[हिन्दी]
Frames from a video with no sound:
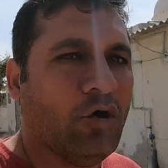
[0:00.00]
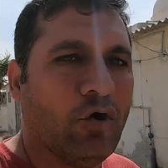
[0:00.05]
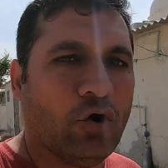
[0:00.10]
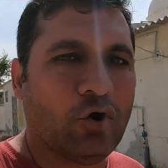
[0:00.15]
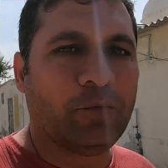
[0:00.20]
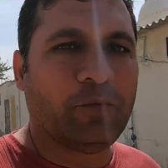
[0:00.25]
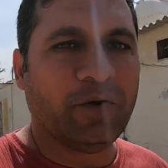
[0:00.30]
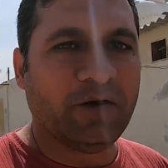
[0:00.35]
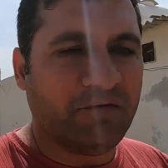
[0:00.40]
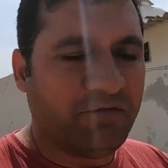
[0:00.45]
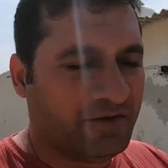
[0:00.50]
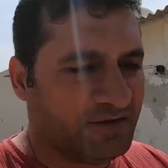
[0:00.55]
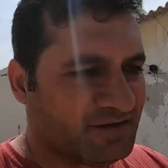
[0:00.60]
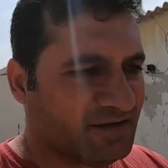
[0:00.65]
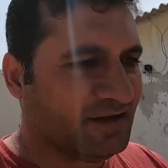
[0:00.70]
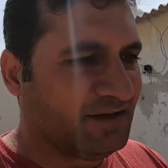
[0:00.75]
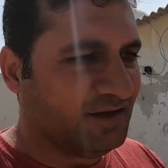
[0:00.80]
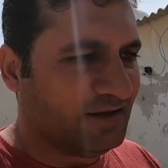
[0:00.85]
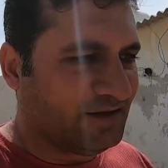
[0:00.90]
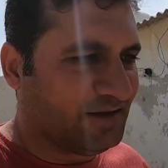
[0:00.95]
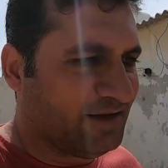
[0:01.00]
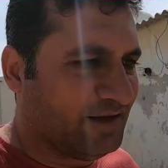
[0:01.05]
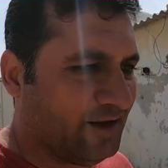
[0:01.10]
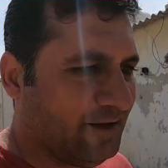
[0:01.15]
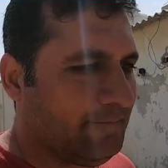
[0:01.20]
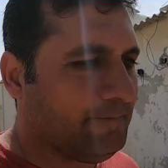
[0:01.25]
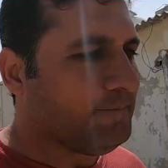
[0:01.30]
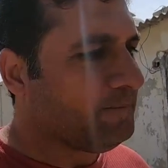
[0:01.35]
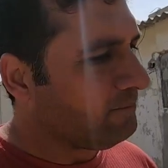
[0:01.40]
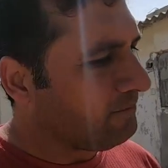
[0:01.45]
और फिर वीज़ा देते
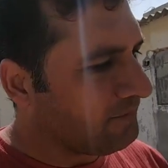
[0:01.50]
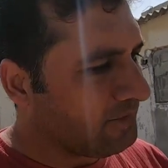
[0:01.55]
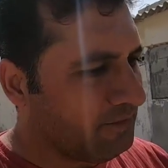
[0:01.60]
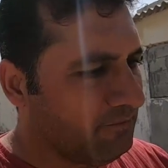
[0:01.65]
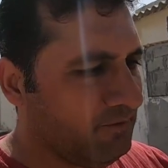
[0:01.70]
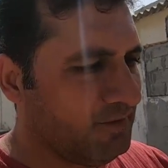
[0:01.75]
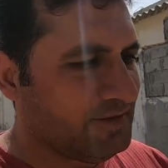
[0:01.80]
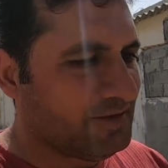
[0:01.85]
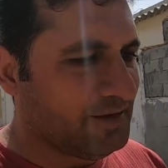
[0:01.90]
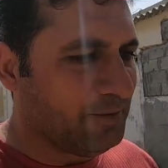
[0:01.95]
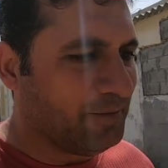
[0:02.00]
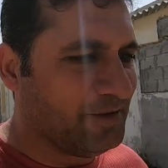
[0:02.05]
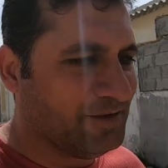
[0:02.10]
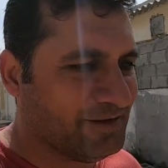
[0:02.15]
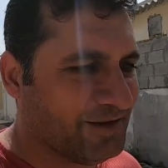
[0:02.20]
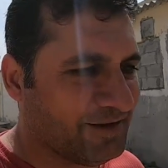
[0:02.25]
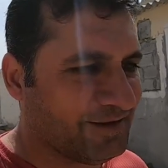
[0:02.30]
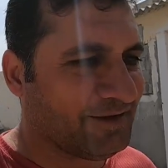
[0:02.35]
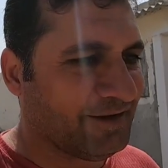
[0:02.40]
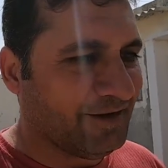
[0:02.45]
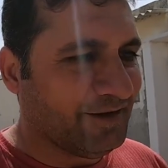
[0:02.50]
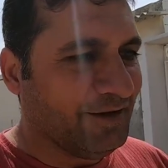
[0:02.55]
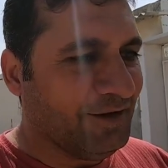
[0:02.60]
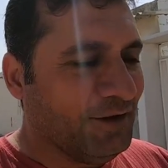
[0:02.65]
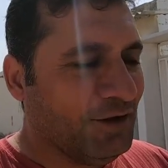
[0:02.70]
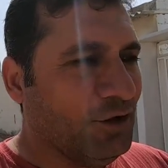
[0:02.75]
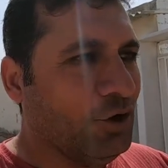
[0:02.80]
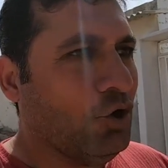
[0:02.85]
हैं वीज़ा मिल जाता है